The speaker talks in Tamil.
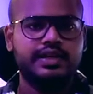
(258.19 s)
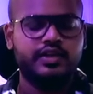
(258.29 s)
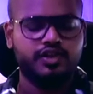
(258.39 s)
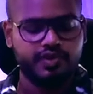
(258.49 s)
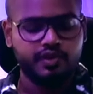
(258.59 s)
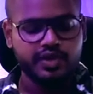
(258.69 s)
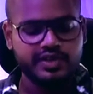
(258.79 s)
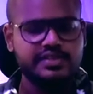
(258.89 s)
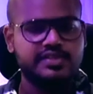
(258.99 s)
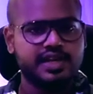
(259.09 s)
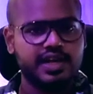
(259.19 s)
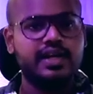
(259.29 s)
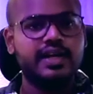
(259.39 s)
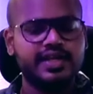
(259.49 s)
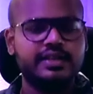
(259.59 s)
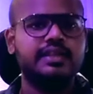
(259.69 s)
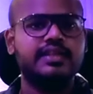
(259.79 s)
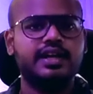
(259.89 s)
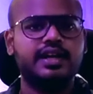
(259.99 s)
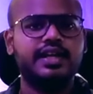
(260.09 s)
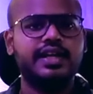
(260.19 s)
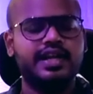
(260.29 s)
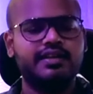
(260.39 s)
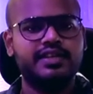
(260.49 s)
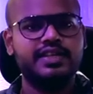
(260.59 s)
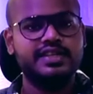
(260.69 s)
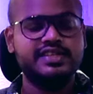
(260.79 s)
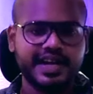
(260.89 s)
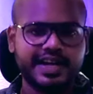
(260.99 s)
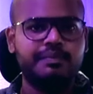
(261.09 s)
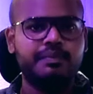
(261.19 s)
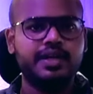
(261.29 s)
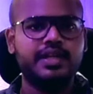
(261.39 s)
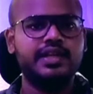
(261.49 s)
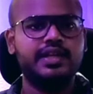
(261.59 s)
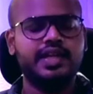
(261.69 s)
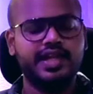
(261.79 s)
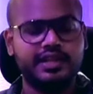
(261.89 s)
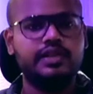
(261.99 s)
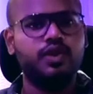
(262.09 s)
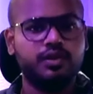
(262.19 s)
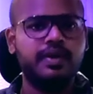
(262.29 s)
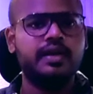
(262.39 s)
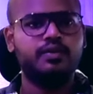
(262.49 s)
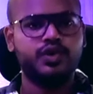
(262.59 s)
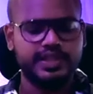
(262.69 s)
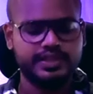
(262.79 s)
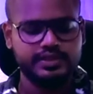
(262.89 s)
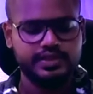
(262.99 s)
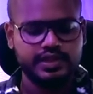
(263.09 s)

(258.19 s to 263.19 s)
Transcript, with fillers: என்னோட ஃபவுண்டேஷன் ஸ்ட்ராங்காக இருந்ததுனால என்னால் வந்து ஈஸியாக அடாப்ட் பண்ணி எல்லாத்தையும் ஒர்க் பண்ண முடியுது